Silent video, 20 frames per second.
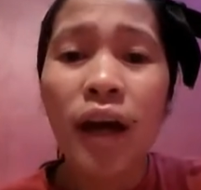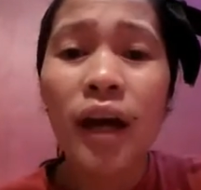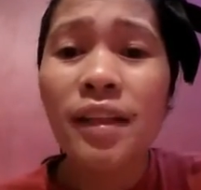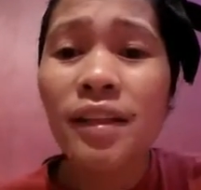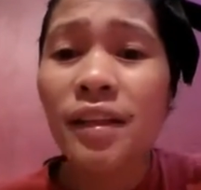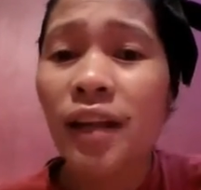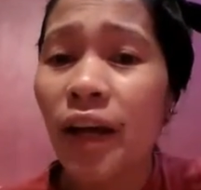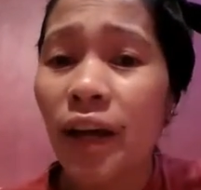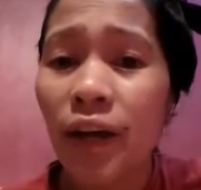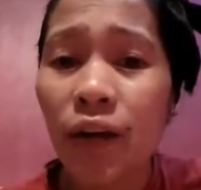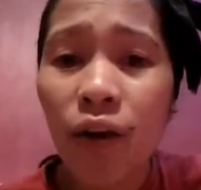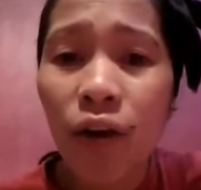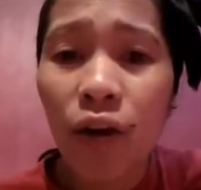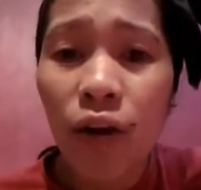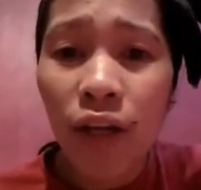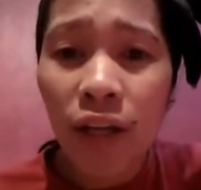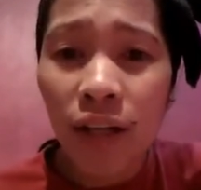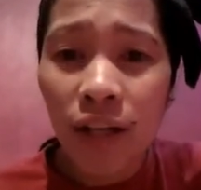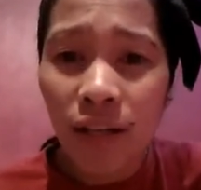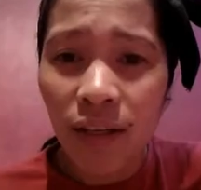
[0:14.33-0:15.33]
At
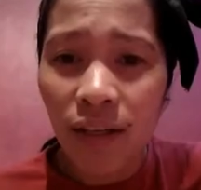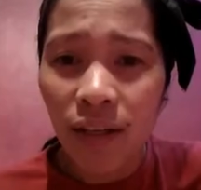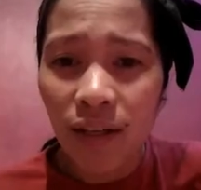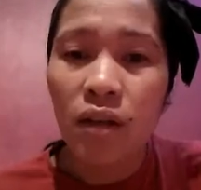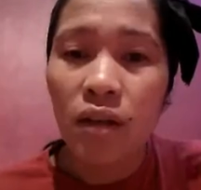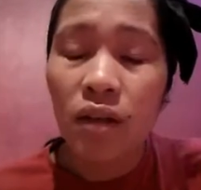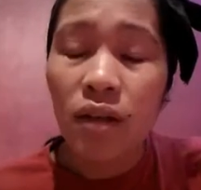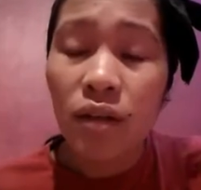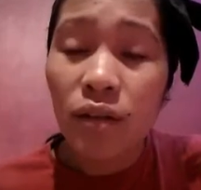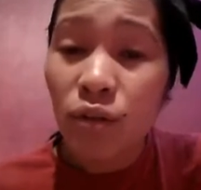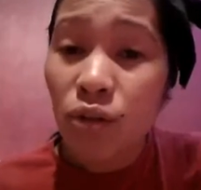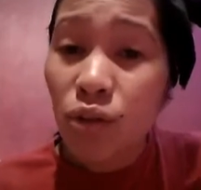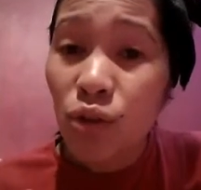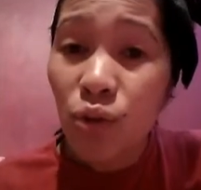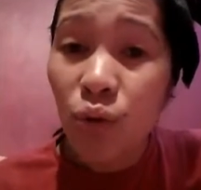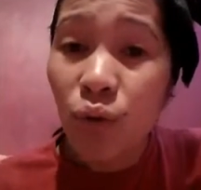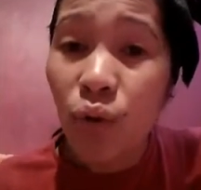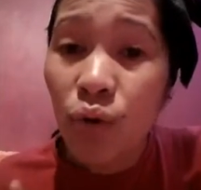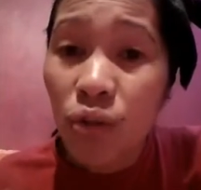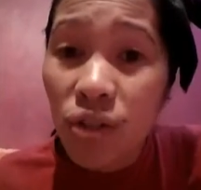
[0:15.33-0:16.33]
ngayon,
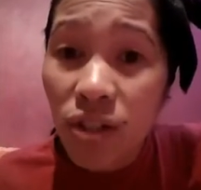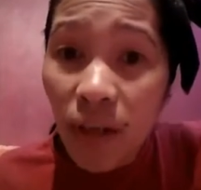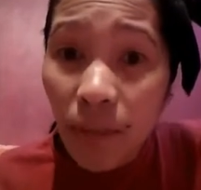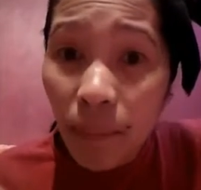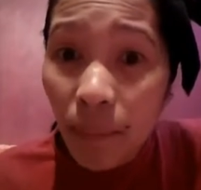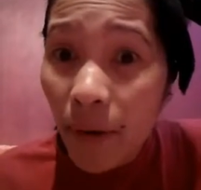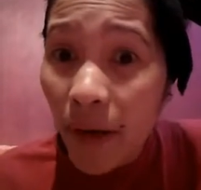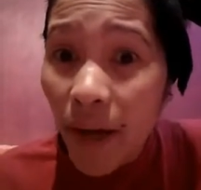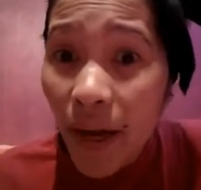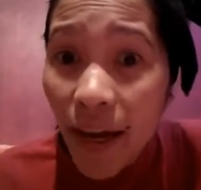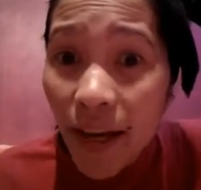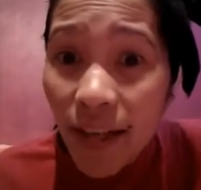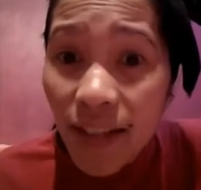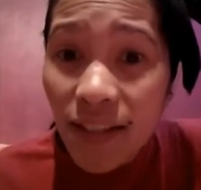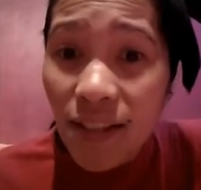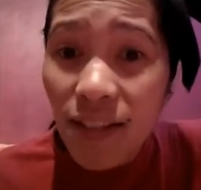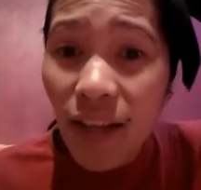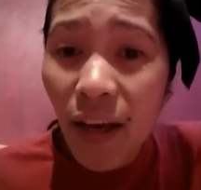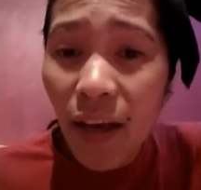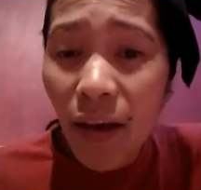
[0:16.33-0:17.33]
gusto kong sabihin
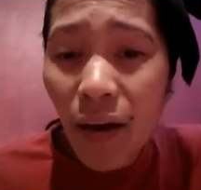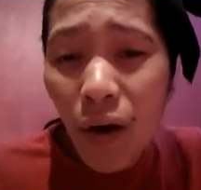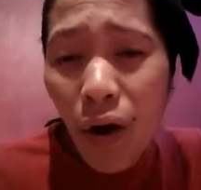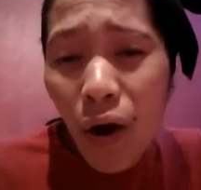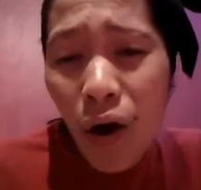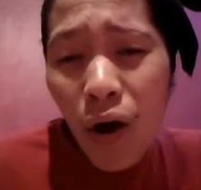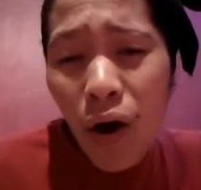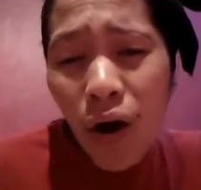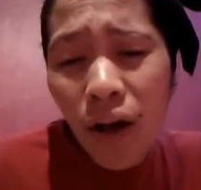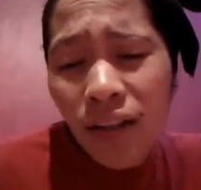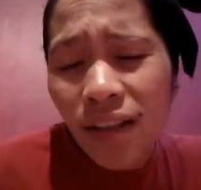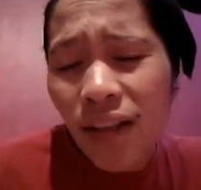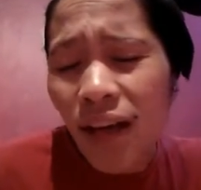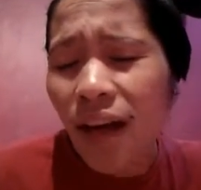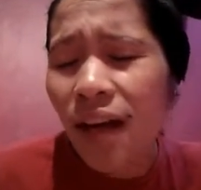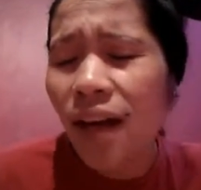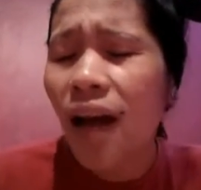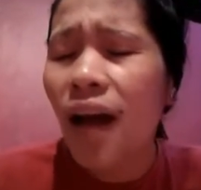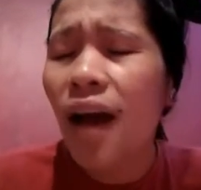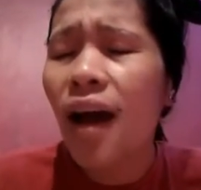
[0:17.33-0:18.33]
sa'yo ang
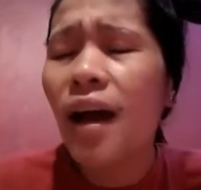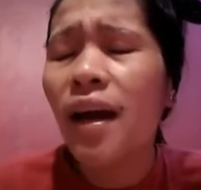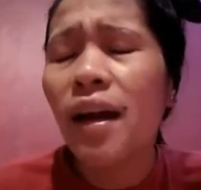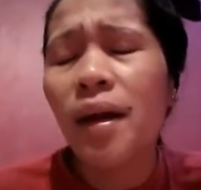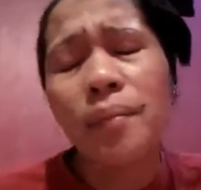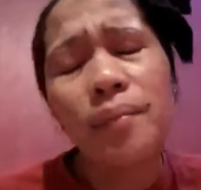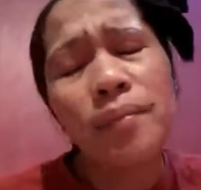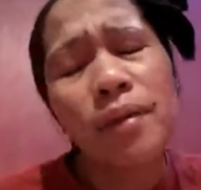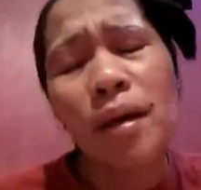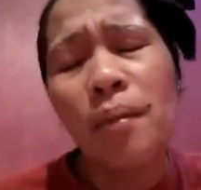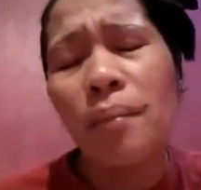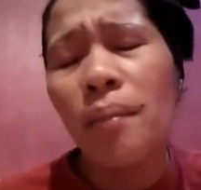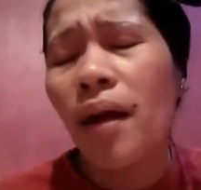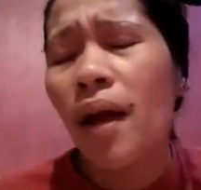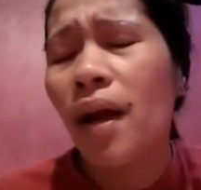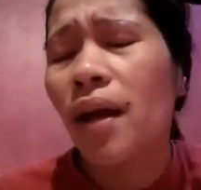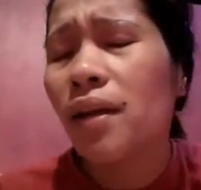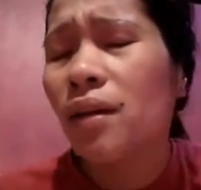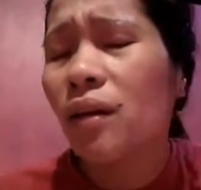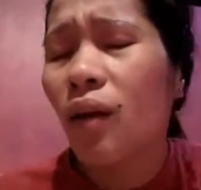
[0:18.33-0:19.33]

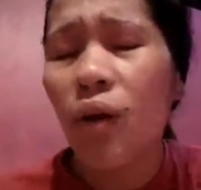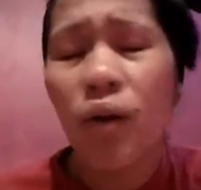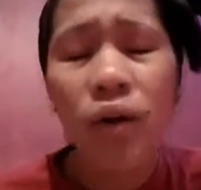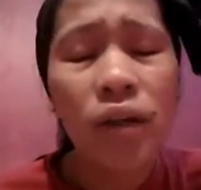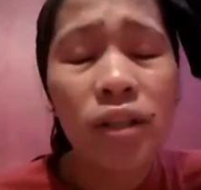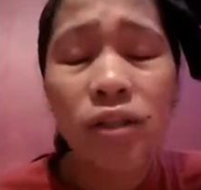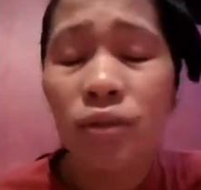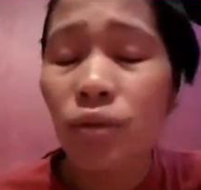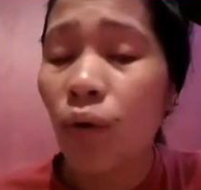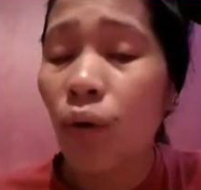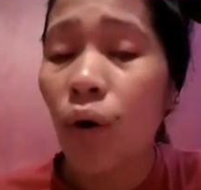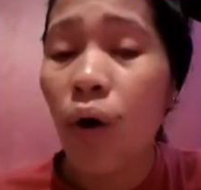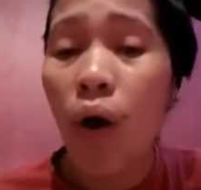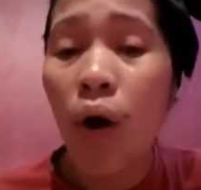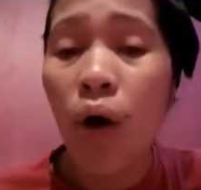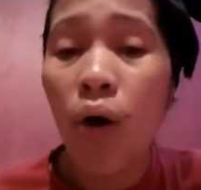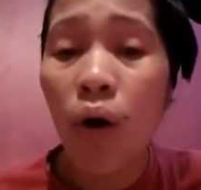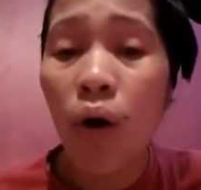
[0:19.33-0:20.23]
nararamdaman kong ito.